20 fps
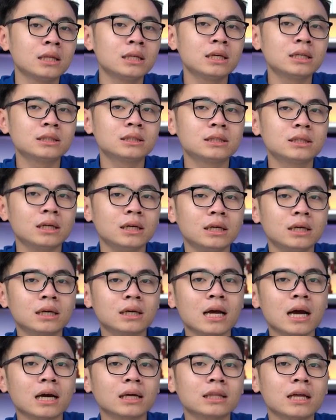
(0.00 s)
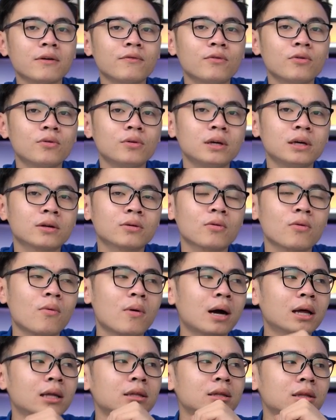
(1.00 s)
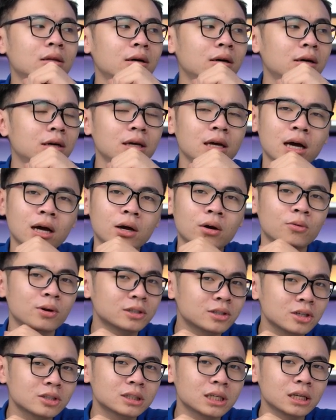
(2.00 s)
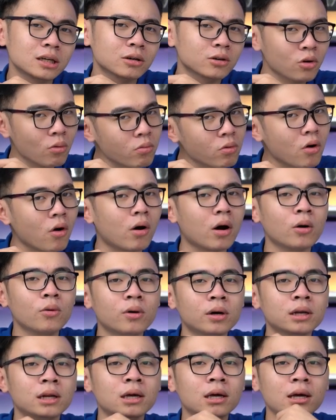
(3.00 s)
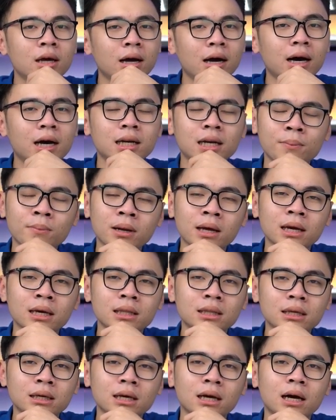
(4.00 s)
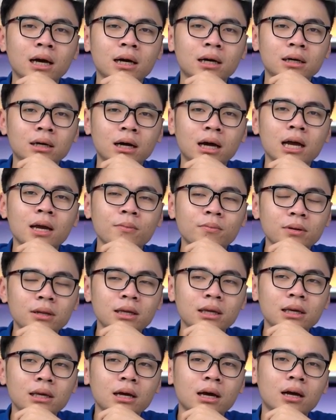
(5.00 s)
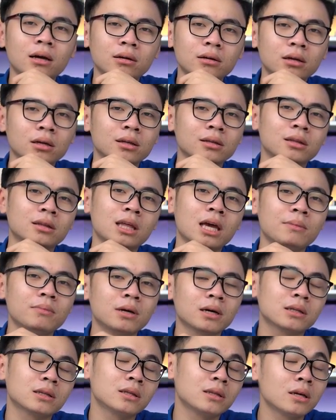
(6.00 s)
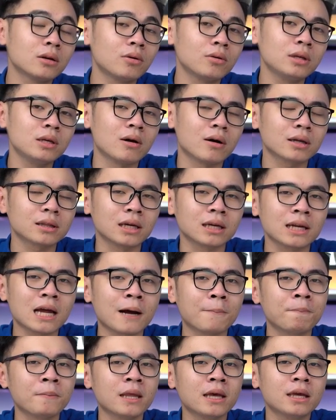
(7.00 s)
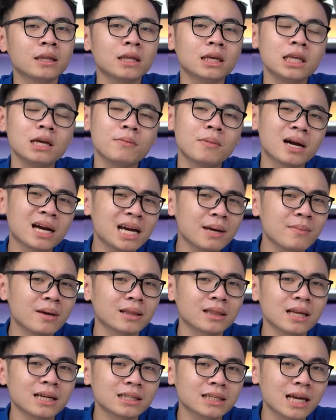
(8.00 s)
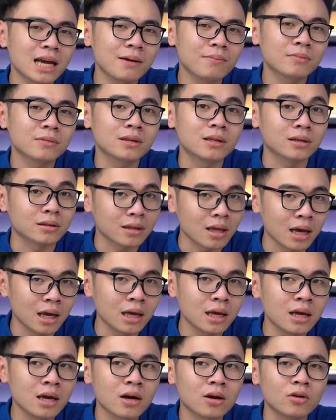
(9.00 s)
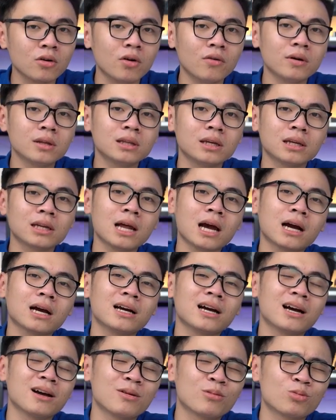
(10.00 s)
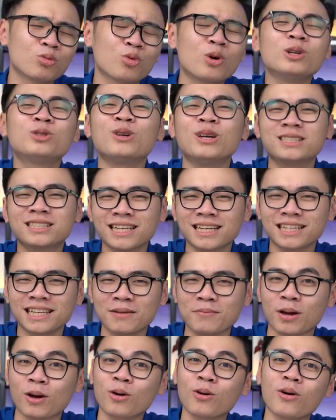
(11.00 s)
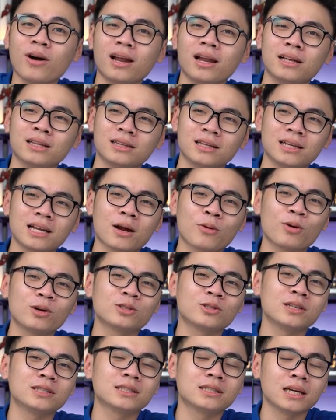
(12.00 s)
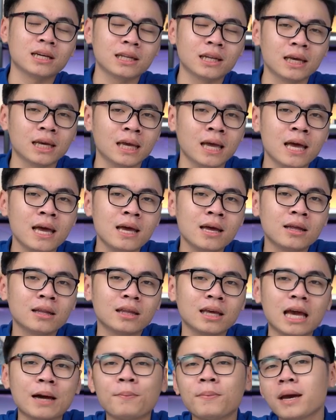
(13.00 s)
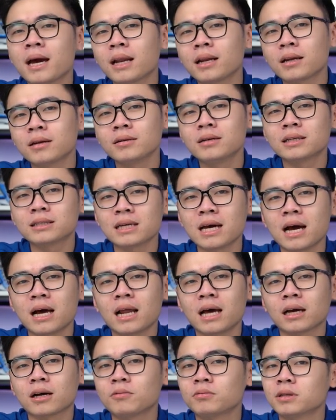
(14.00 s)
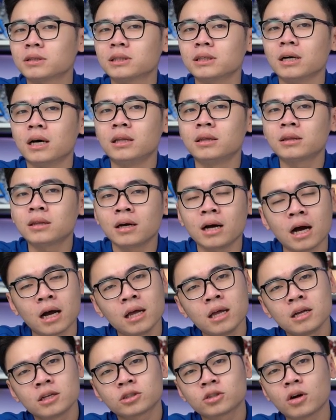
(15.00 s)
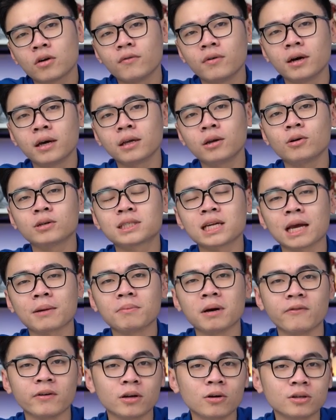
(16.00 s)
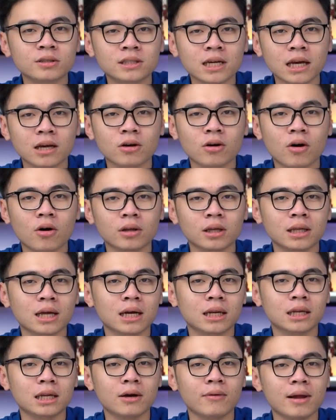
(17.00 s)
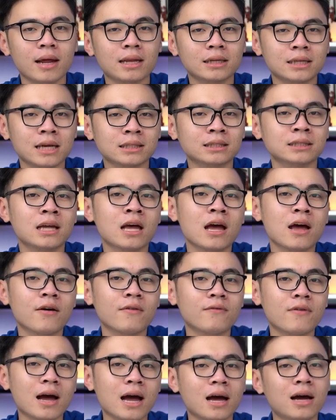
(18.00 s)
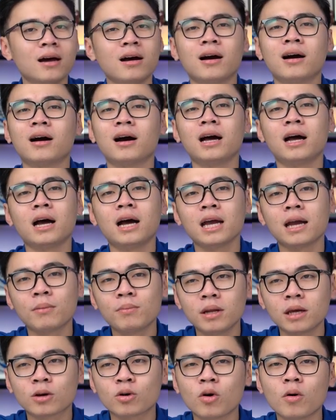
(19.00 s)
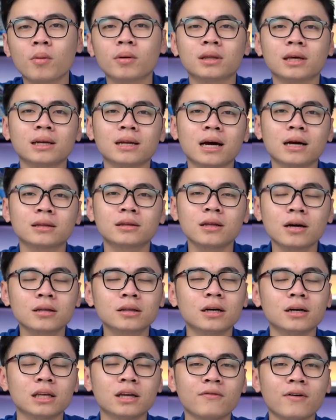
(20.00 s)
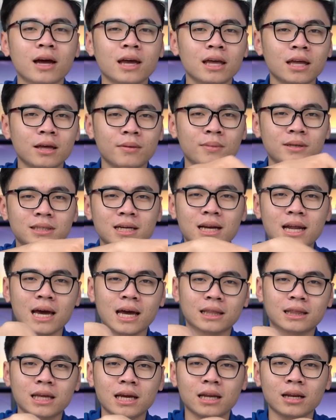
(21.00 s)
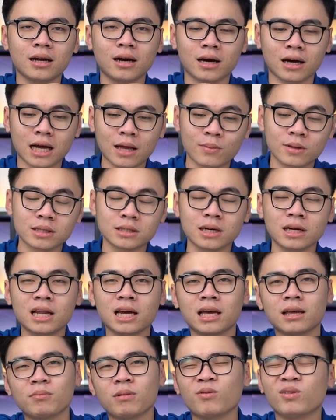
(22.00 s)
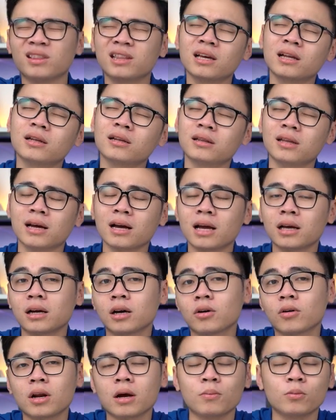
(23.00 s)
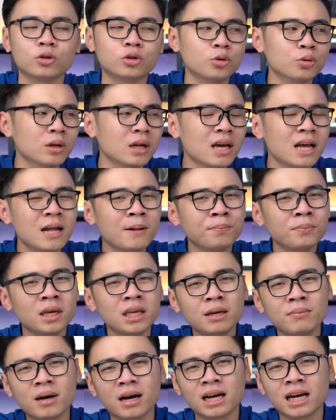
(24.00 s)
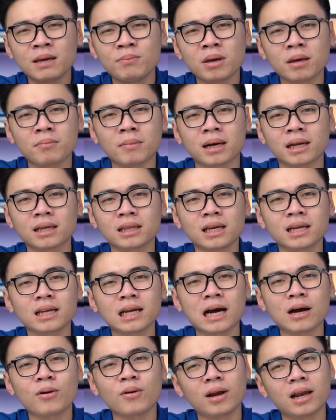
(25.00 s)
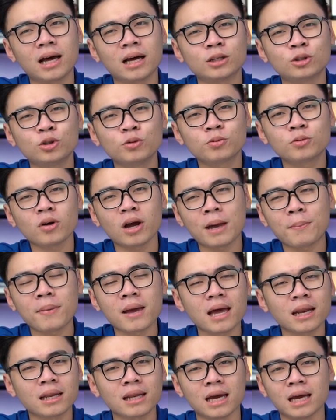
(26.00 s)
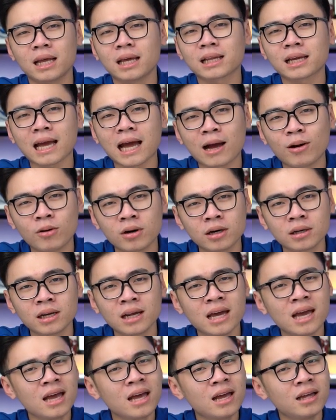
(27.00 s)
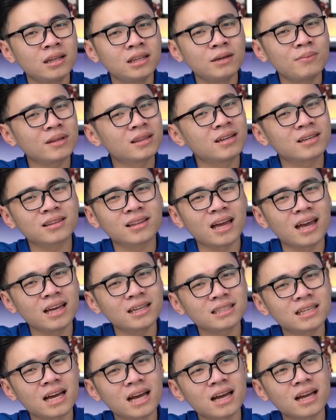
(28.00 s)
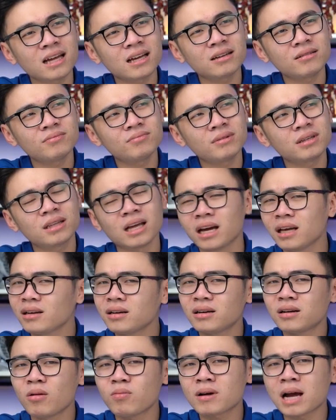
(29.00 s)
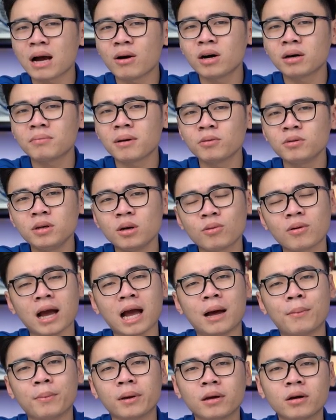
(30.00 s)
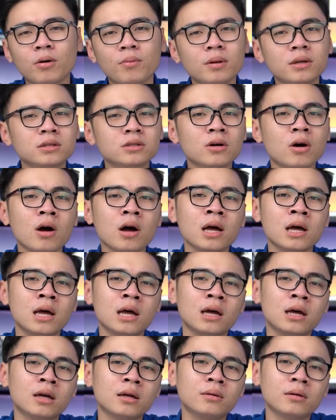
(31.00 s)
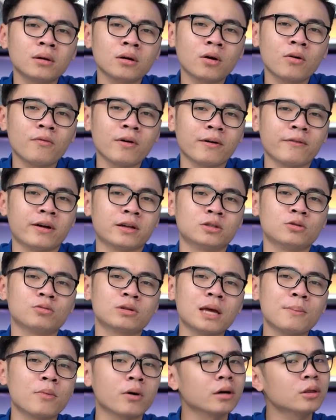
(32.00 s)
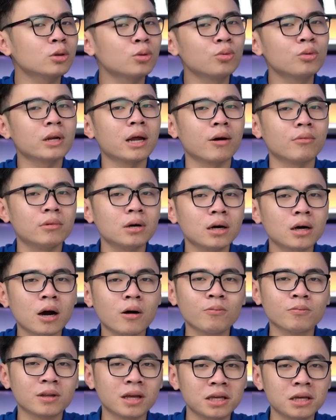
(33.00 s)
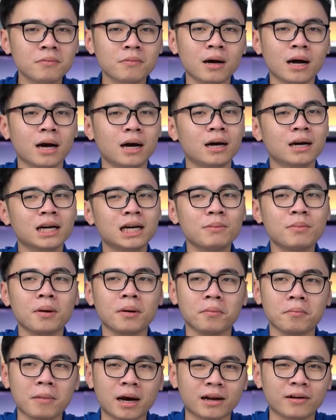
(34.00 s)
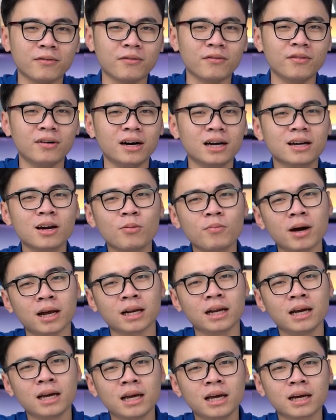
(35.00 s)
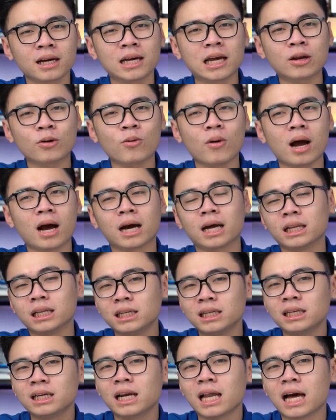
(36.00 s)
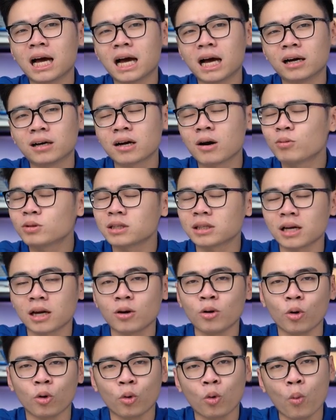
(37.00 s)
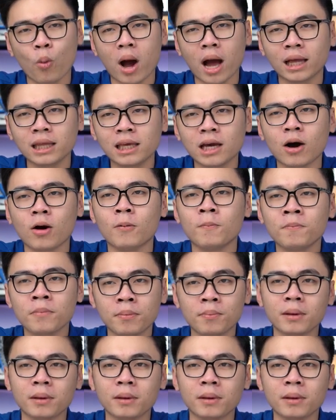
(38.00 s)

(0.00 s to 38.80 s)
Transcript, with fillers: Nhân xử lý các cái tác vụ liên quan tới uh, Ray Tracing cũng có luôn. À, năm nay thì uh, a em đê uh, thêm được tương đối nhiều tính năng. Thế nhưng mà khi mình test game thực tế đối với tính năng uh, Ray Tracing thì mình cũng gọi là tính năng Ray Tracing đi, thì ép pê ét đưa ra lại không thực sự ấn tượng so với đội xanh, bởi vì đội xanh có tính năng đê lờ ét ét và ở uh, a em đê cũng một tính năng tương tự như vậy. Mình sẽ để tên ở ngay bên dưới đây bởi vì tên tiếng Anh khó đọc một chút. Thế nhưng mà khi mình bật cái tính năng gọi là giúp cho ép pê ét đẩy lên cao hơn, nhưng mà thực tế ra mình thấy không cao hơn bao nhiêu cả, mình không biết rõ không phải phải dùng thêm một cái tool nào nữa không. Thế nhưng mà khi mình bật với không bật, kết quả gần như là không sự thay đổi quá nhiều.